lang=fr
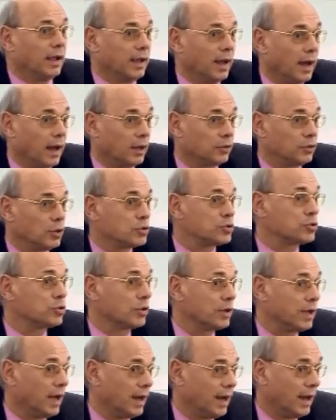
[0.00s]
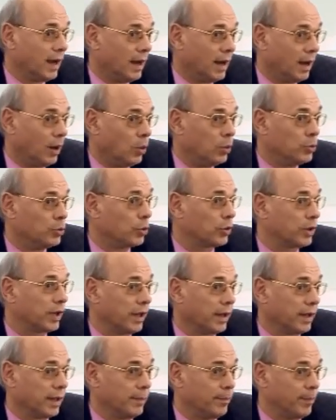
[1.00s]
car dans ce cas là on ne
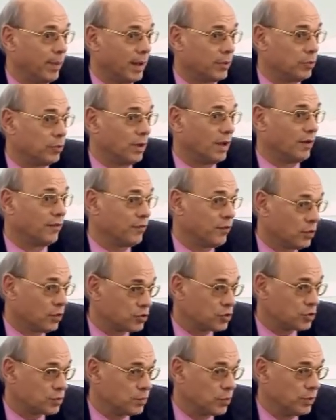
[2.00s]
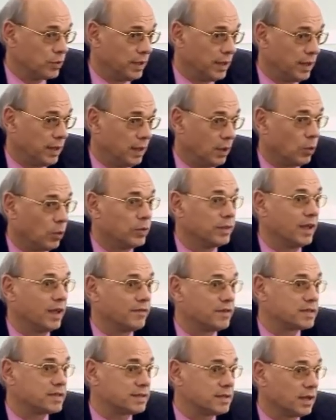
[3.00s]
créerait pas de la fausse monnaie on
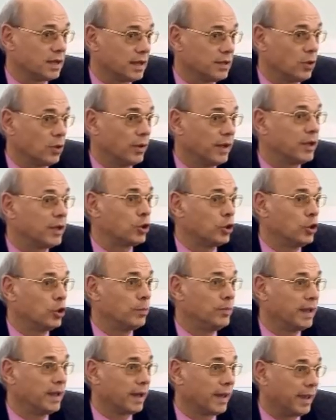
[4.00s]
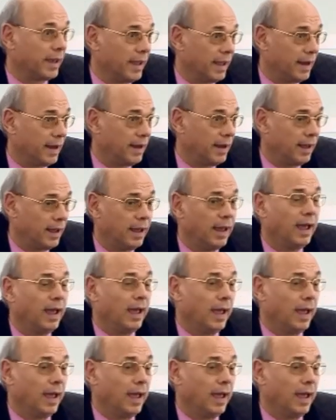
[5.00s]
investirait dans l'économie réelle